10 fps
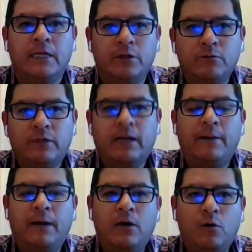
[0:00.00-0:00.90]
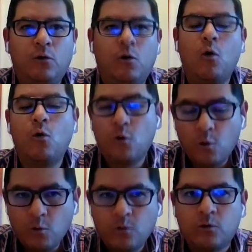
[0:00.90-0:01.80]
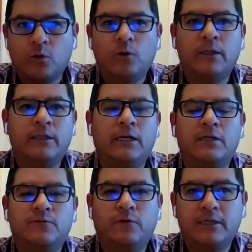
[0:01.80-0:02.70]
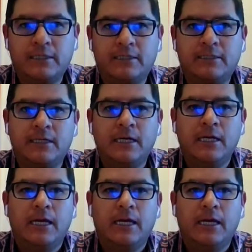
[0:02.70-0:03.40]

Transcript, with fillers: de un trabajo conjunto entre las fuerzas